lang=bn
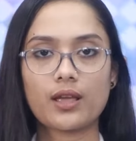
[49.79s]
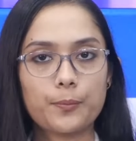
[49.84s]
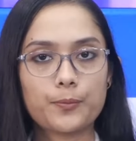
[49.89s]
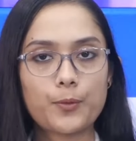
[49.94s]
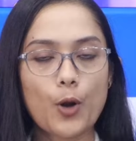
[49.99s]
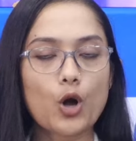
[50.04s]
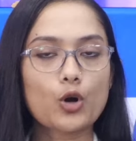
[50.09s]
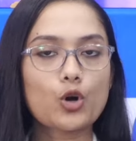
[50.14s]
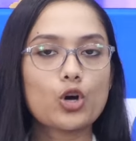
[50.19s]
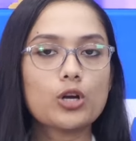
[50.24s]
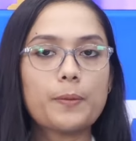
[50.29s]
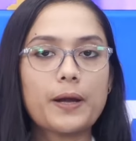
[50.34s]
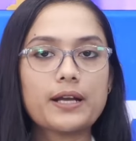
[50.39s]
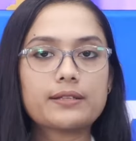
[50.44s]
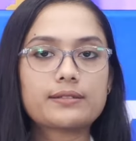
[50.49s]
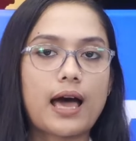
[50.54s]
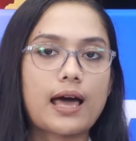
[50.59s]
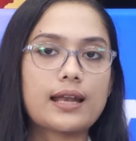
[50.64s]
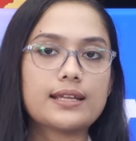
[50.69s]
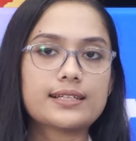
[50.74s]

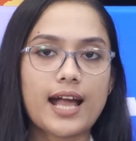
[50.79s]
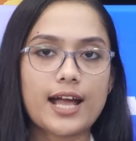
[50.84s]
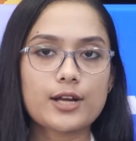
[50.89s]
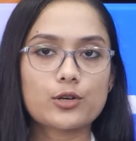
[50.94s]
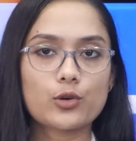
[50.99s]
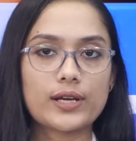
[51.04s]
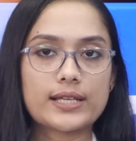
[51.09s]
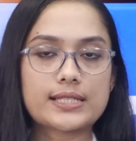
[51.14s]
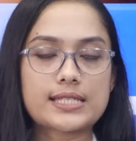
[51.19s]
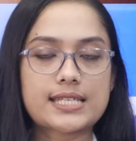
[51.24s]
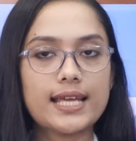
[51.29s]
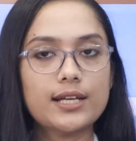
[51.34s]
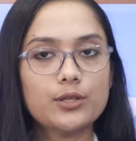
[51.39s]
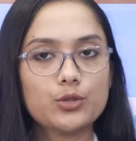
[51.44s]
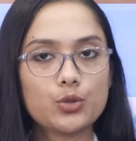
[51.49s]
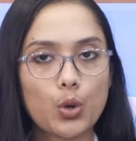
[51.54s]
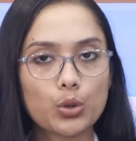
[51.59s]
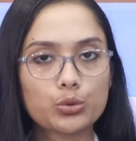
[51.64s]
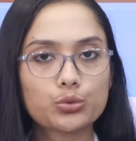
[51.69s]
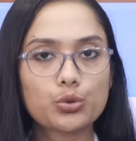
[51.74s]
প্রকল্পের তালিকায় রয়েছে
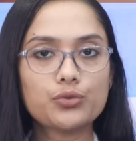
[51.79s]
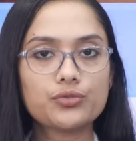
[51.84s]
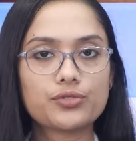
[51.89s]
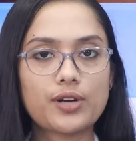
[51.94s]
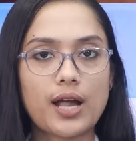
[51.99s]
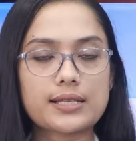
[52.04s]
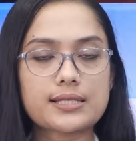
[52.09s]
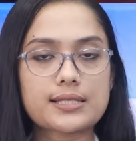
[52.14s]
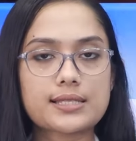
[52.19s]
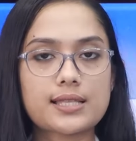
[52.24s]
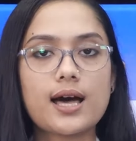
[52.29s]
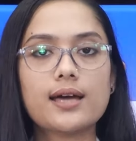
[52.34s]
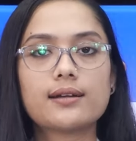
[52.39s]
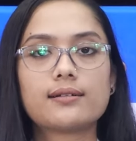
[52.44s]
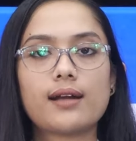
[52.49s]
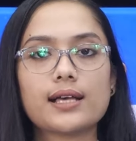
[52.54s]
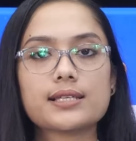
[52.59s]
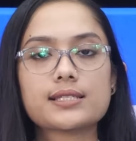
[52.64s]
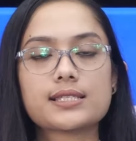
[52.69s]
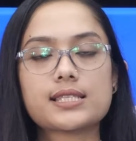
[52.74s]
নতুন রাস্তা
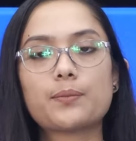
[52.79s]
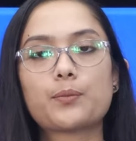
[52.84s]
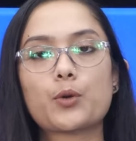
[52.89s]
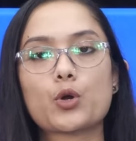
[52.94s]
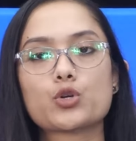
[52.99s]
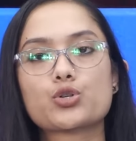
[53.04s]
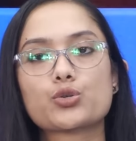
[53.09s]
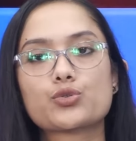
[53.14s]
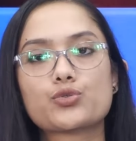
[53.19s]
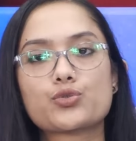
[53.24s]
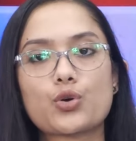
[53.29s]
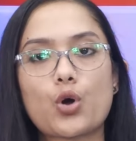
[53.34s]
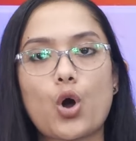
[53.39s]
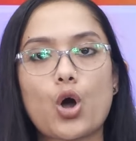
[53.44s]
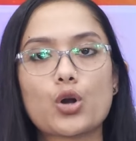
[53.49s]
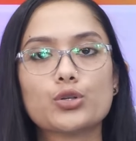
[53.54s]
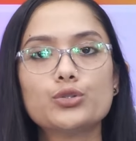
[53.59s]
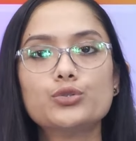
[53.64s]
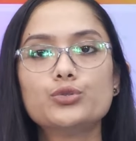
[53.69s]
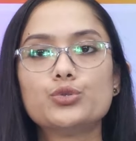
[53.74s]
রাস্তা
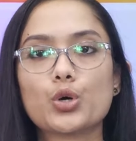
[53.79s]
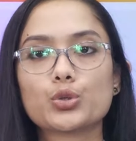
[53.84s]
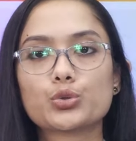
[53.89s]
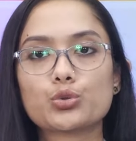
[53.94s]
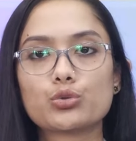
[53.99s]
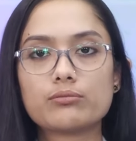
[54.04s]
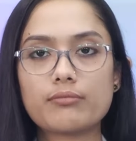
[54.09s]
প্রশস্তকরণ নতুন